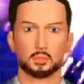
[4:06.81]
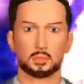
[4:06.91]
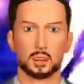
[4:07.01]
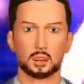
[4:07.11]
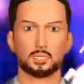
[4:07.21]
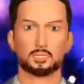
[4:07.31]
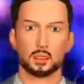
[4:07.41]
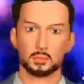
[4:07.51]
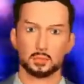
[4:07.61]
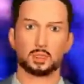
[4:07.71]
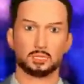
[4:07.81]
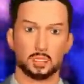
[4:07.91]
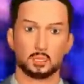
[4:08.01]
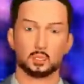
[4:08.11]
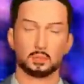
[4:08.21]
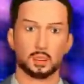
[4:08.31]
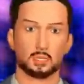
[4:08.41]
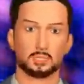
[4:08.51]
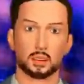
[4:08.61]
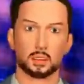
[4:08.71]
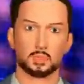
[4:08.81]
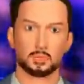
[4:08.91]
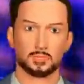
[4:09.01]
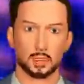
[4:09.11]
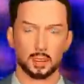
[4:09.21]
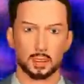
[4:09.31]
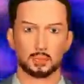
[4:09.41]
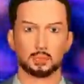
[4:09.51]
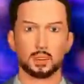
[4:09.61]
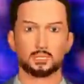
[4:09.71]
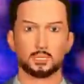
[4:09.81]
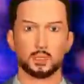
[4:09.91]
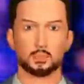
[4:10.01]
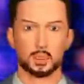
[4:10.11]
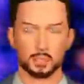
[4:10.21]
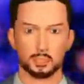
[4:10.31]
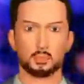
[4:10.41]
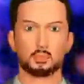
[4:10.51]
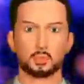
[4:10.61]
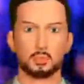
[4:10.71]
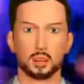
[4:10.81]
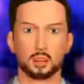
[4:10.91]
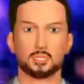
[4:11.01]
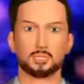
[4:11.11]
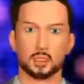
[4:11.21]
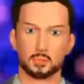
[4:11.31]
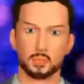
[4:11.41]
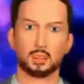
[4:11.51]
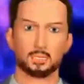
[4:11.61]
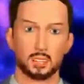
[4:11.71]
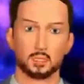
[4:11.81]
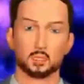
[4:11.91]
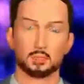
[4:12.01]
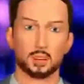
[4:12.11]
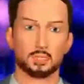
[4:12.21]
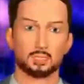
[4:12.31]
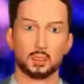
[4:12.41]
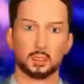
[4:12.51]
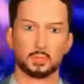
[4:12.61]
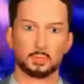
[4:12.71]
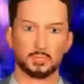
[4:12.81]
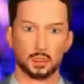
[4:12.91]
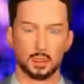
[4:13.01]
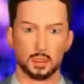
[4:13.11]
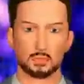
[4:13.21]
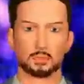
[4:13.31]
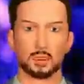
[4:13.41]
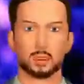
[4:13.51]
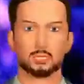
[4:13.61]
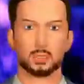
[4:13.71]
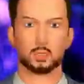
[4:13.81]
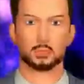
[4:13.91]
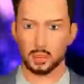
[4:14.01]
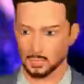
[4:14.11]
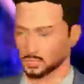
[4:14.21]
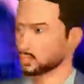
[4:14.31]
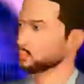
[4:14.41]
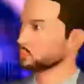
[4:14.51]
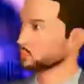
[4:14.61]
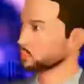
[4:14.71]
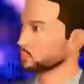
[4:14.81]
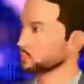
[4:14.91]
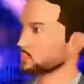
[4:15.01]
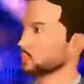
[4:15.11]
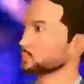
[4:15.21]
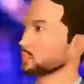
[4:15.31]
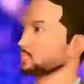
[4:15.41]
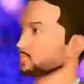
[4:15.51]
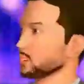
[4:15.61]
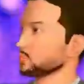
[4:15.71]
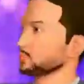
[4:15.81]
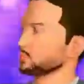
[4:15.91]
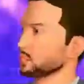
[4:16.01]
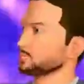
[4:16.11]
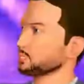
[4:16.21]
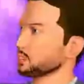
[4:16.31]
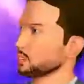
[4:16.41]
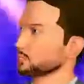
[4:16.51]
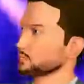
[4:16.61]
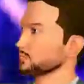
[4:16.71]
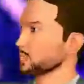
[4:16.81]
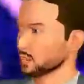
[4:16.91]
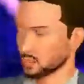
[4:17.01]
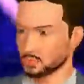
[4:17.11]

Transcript: Habla de lo que haces y de las herramientas que usas desde años. Comparte tus experiencias y, cuando no sepas algo, apréndelo. Te recomiendo que tú hagas lo mismo.